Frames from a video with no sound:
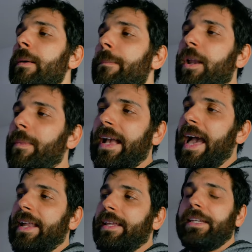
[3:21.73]
Però
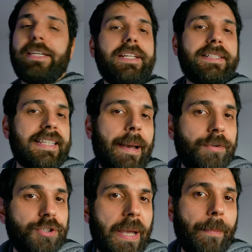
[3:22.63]
magari
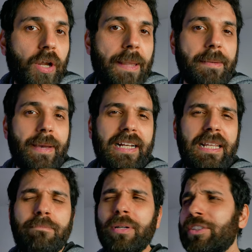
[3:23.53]
iniziamo, diciamo, con la prima clip.